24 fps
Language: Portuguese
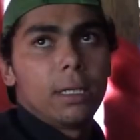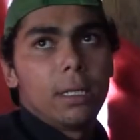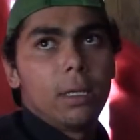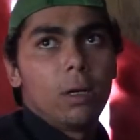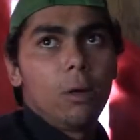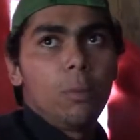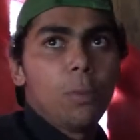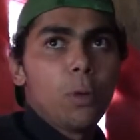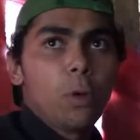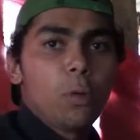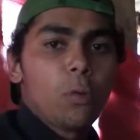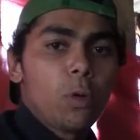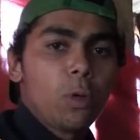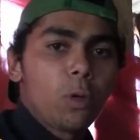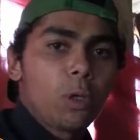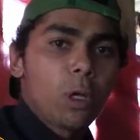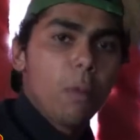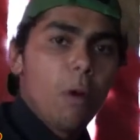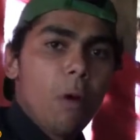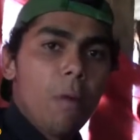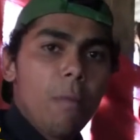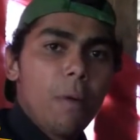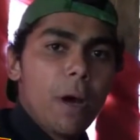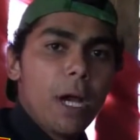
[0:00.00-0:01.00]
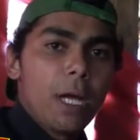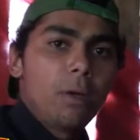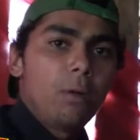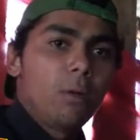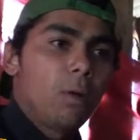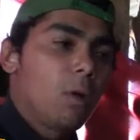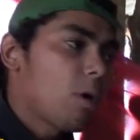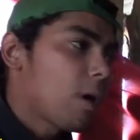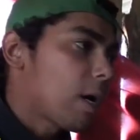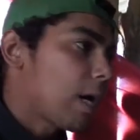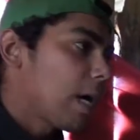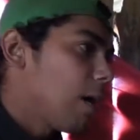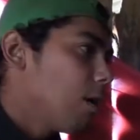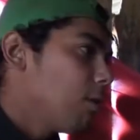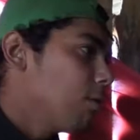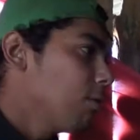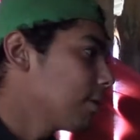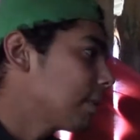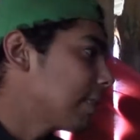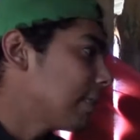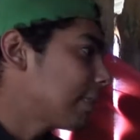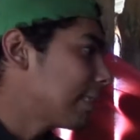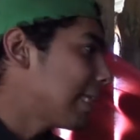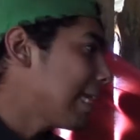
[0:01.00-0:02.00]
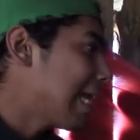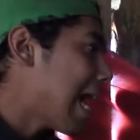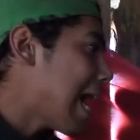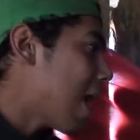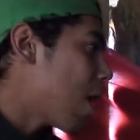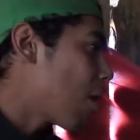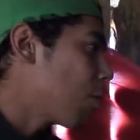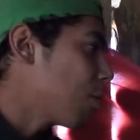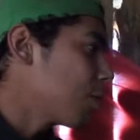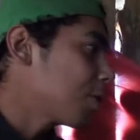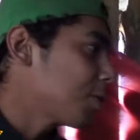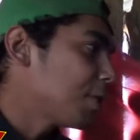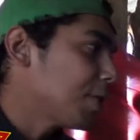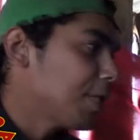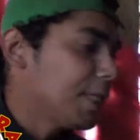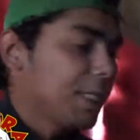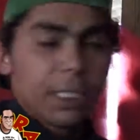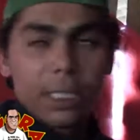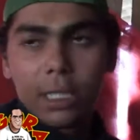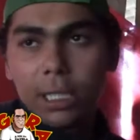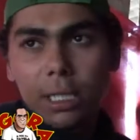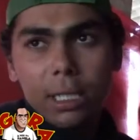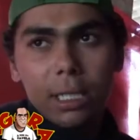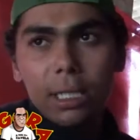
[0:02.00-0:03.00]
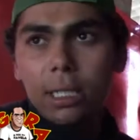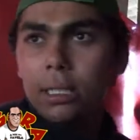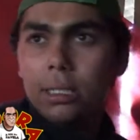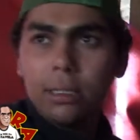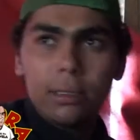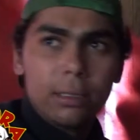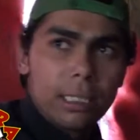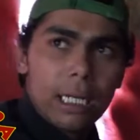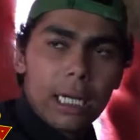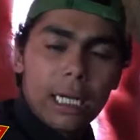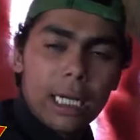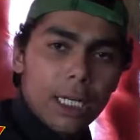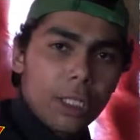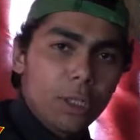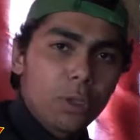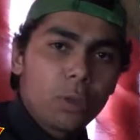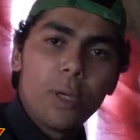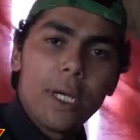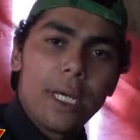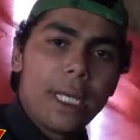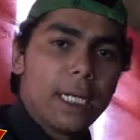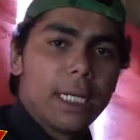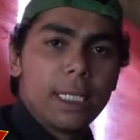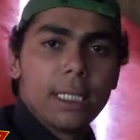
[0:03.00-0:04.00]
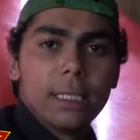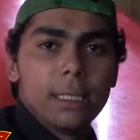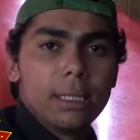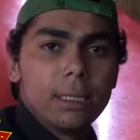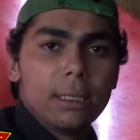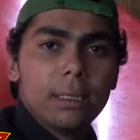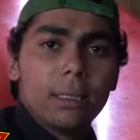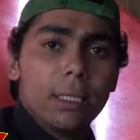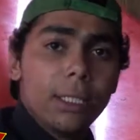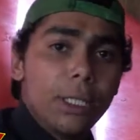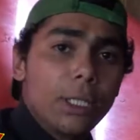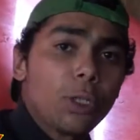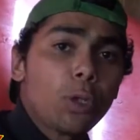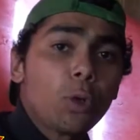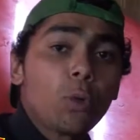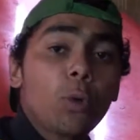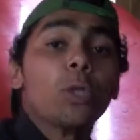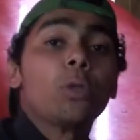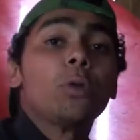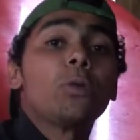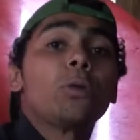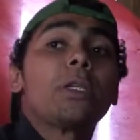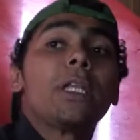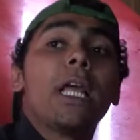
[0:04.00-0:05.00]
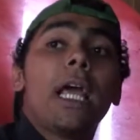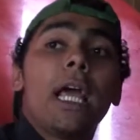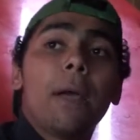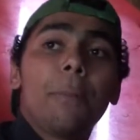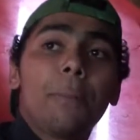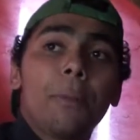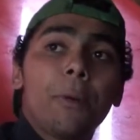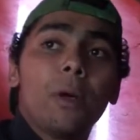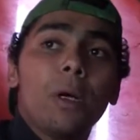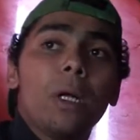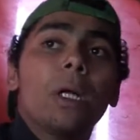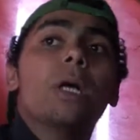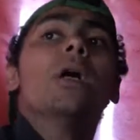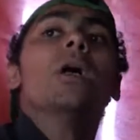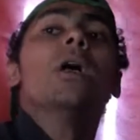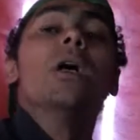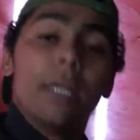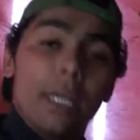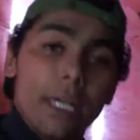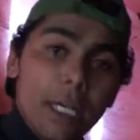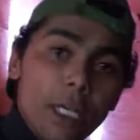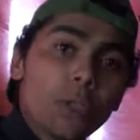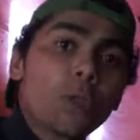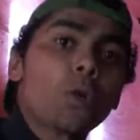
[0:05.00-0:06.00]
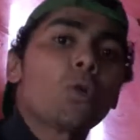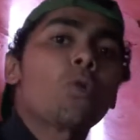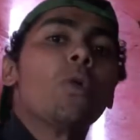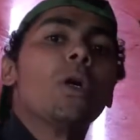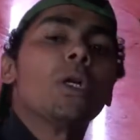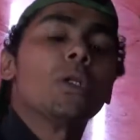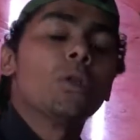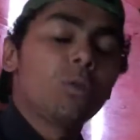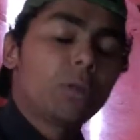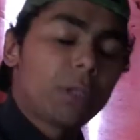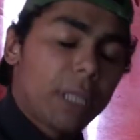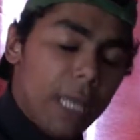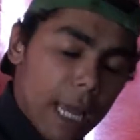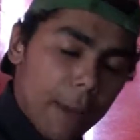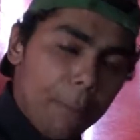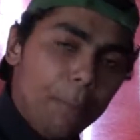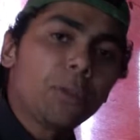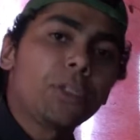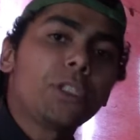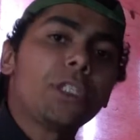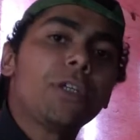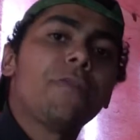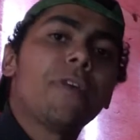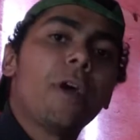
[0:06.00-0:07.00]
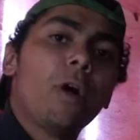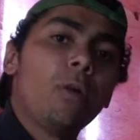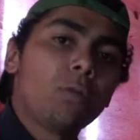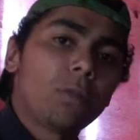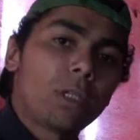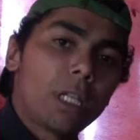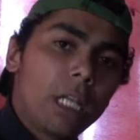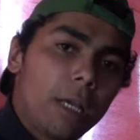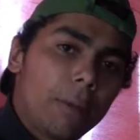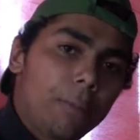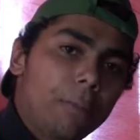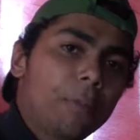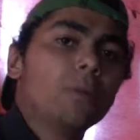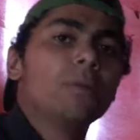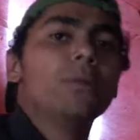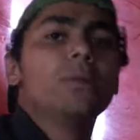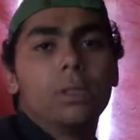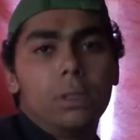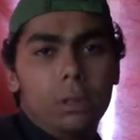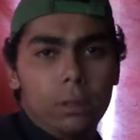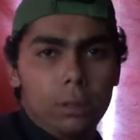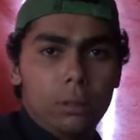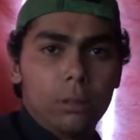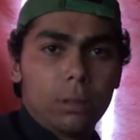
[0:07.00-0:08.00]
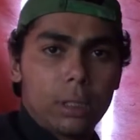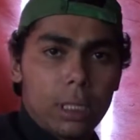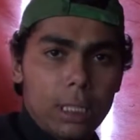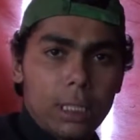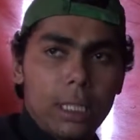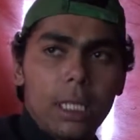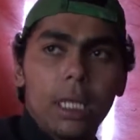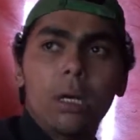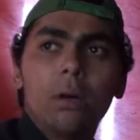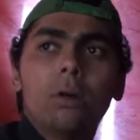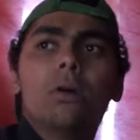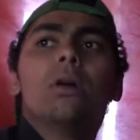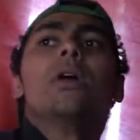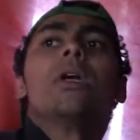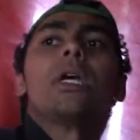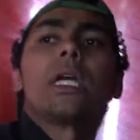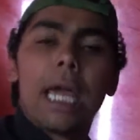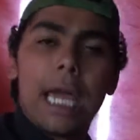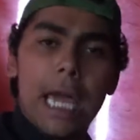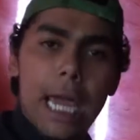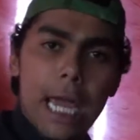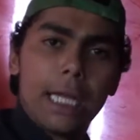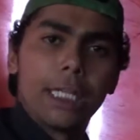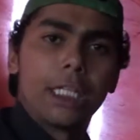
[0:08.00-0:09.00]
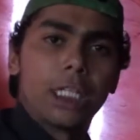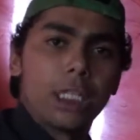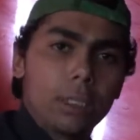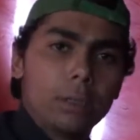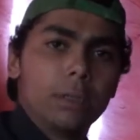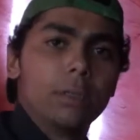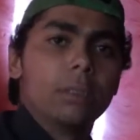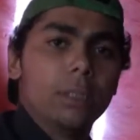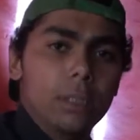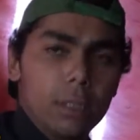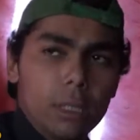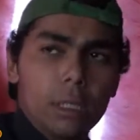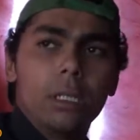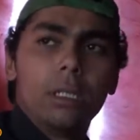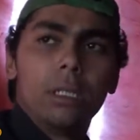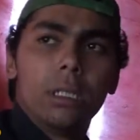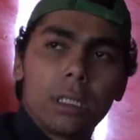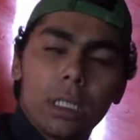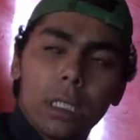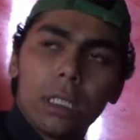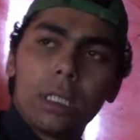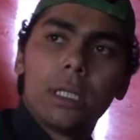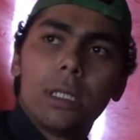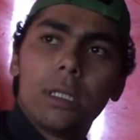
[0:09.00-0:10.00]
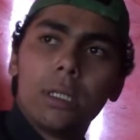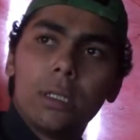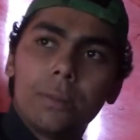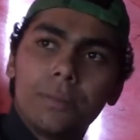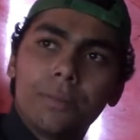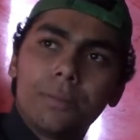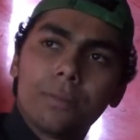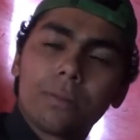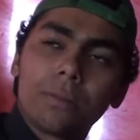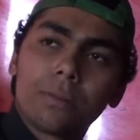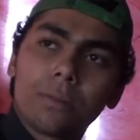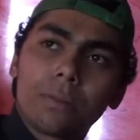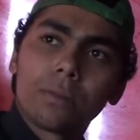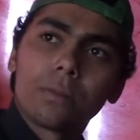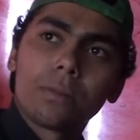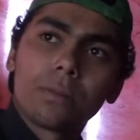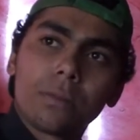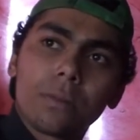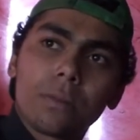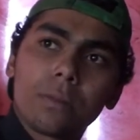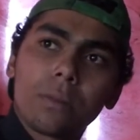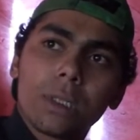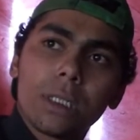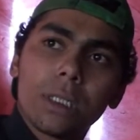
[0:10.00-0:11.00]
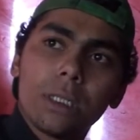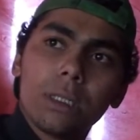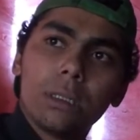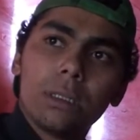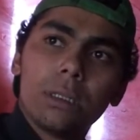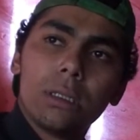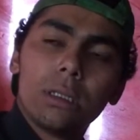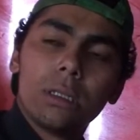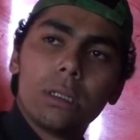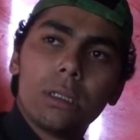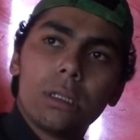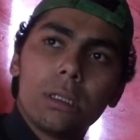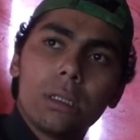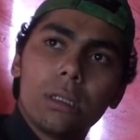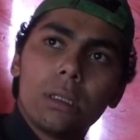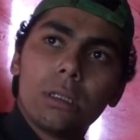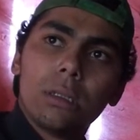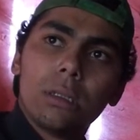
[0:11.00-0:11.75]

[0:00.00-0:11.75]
eu procuro tomar um banho num local que tem água, ou seja, na cachoeira. Isso toma banho tempo, na cachoeira, mano? Isso quando o tempo tiver um tempo é, quente, entendeu? lógico. Quente. Então, mas entendeu? se a prefeitura disponibilizasse aí um lugar